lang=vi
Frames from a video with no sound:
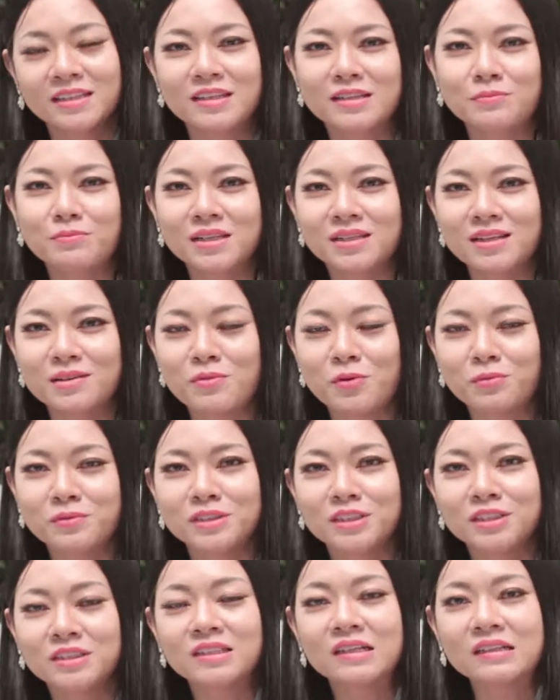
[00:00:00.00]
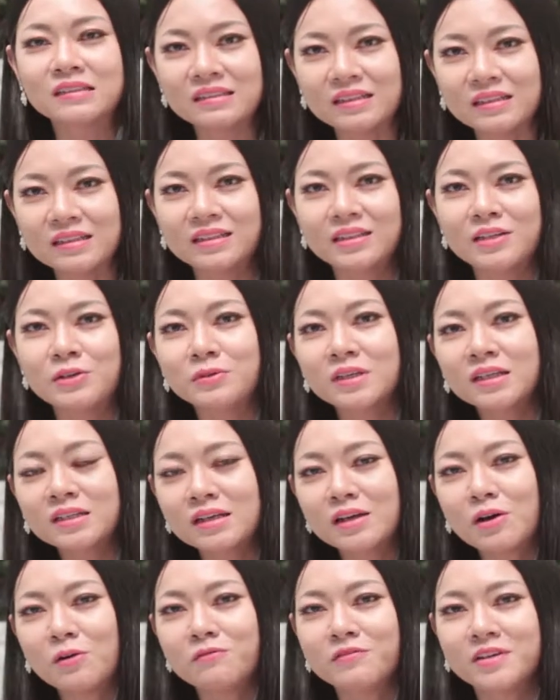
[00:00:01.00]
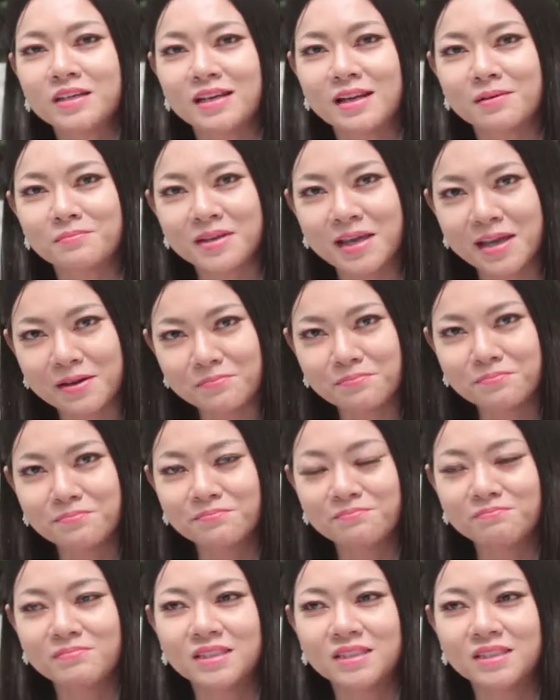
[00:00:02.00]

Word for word: thì mình là một người cực kỳ yêu thích công việc làm đẹp